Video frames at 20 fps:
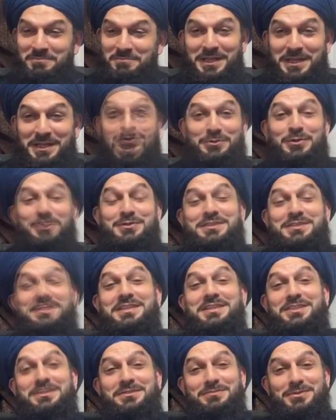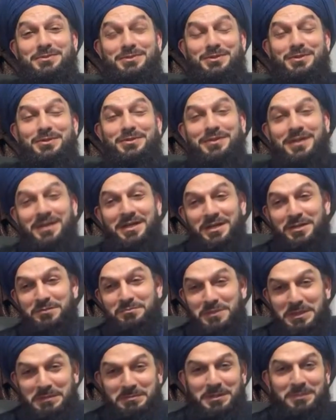Başta olsaydı şimdi diyor
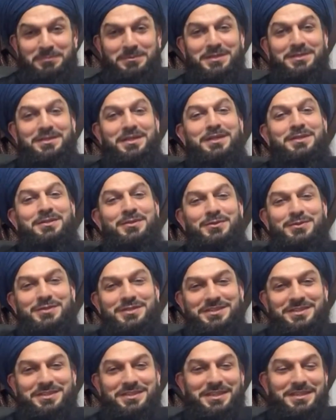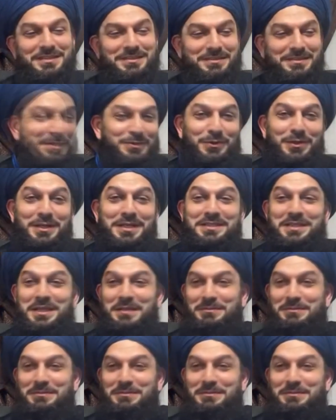bilmem ne teknoloji şirketinde tuvalet